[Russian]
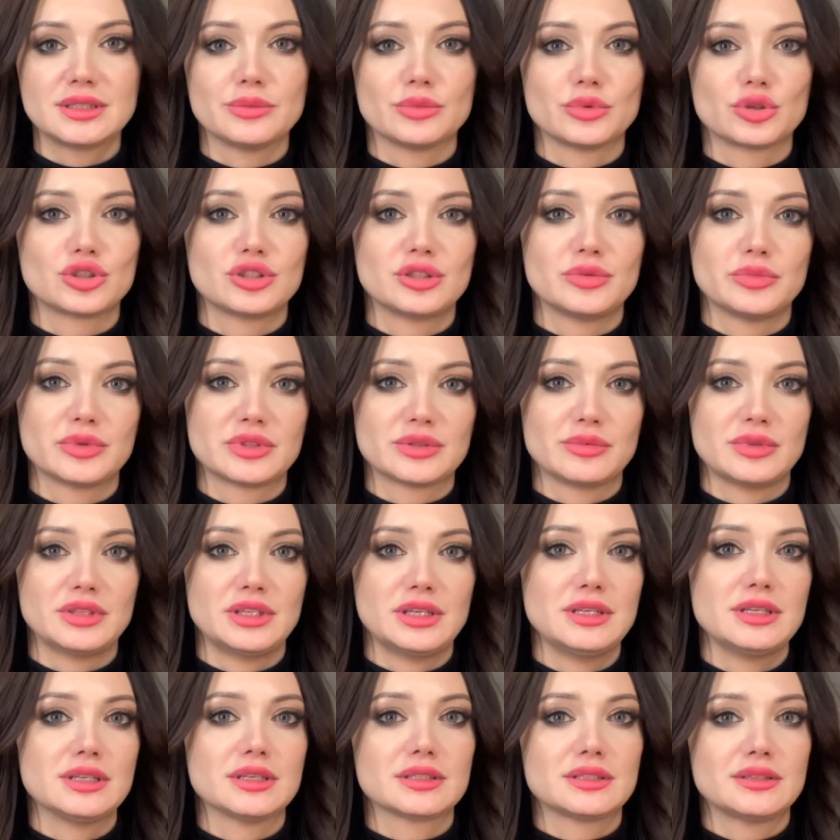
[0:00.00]
Можете
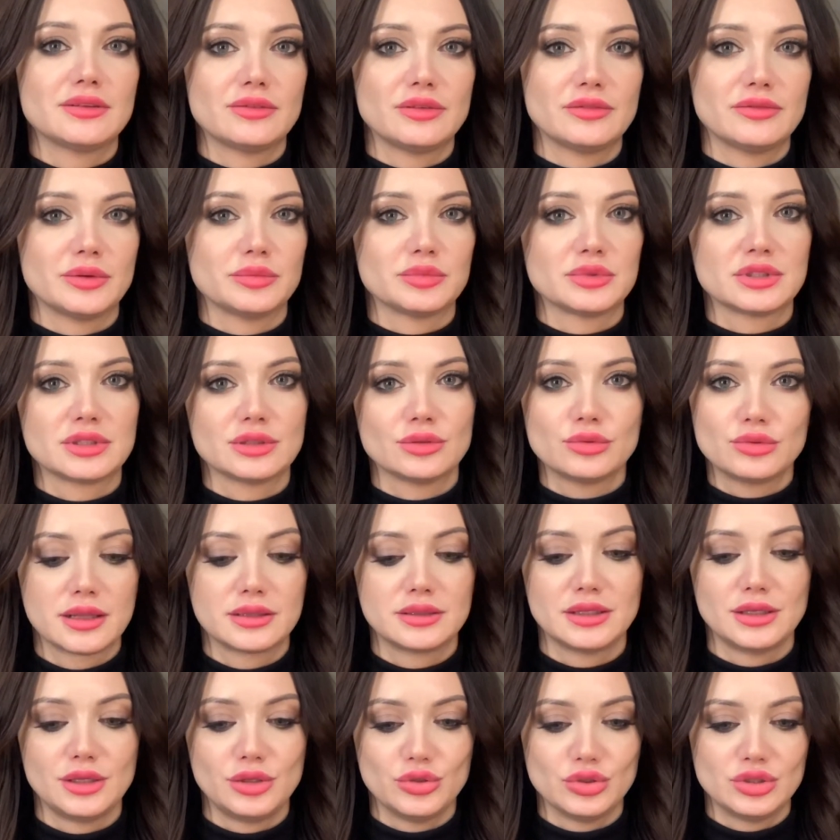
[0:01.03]
посмотреть, я оставлю вам ссылку на
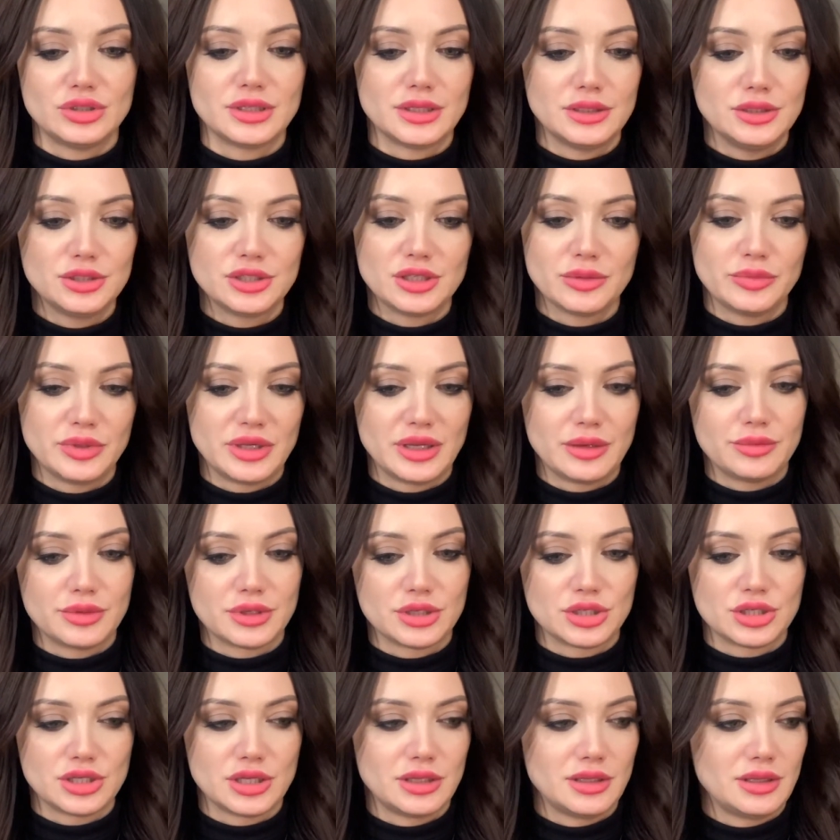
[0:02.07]
ее страничке
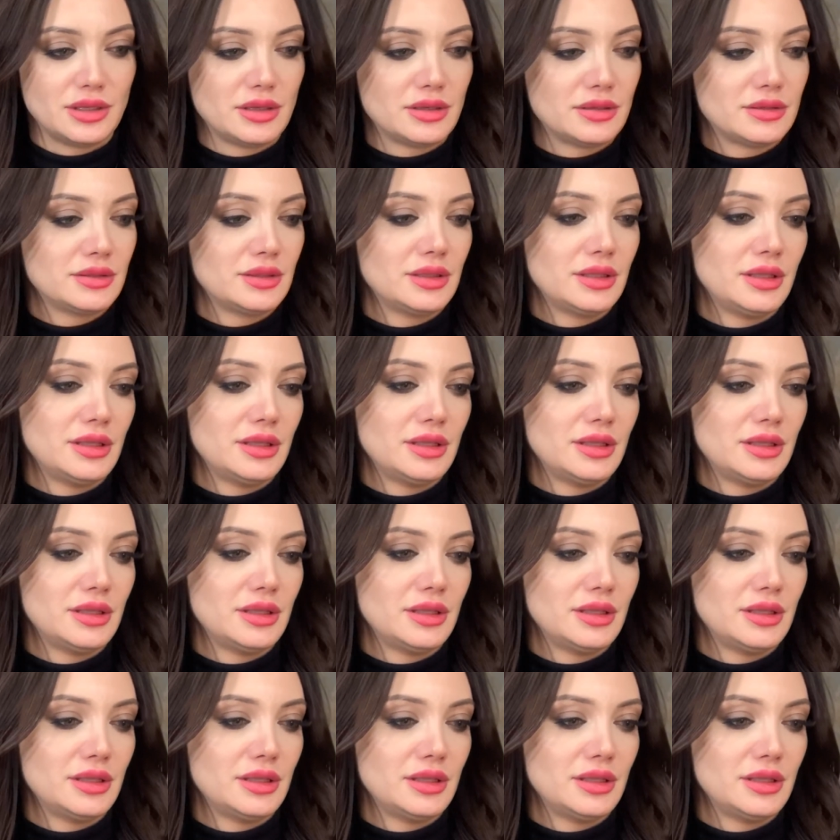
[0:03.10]
преображения.